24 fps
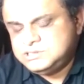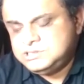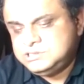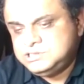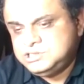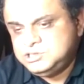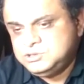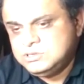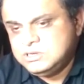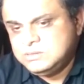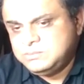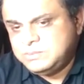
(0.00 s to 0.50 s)

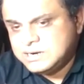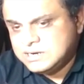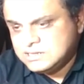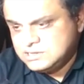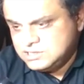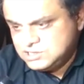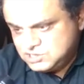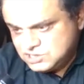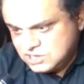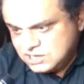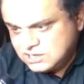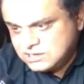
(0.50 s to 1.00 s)
শিশুদের
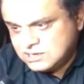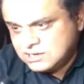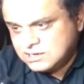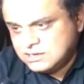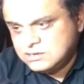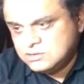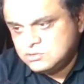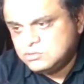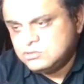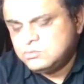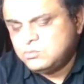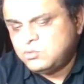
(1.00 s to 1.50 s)
পাঠাতে চান না
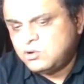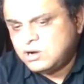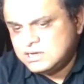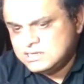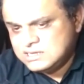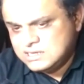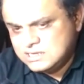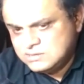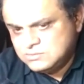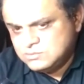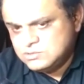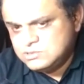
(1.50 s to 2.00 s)
কোনো ভয়
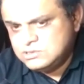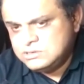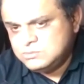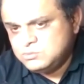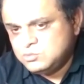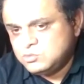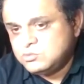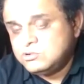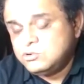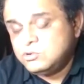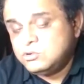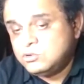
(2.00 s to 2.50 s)
তাদের মধ্যে
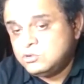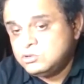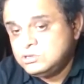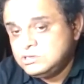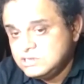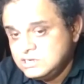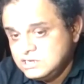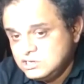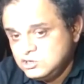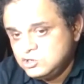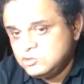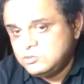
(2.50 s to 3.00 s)

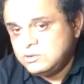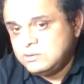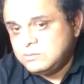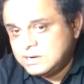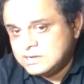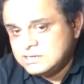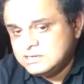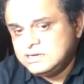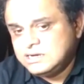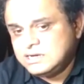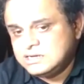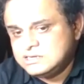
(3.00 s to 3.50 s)
অতিরিক্ত বা
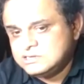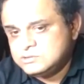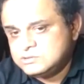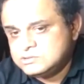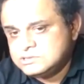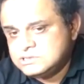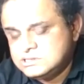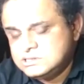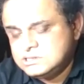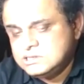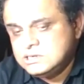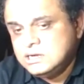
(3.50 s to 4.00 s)
বাড়তি কাজ
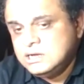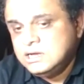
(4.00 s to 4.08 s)
করছে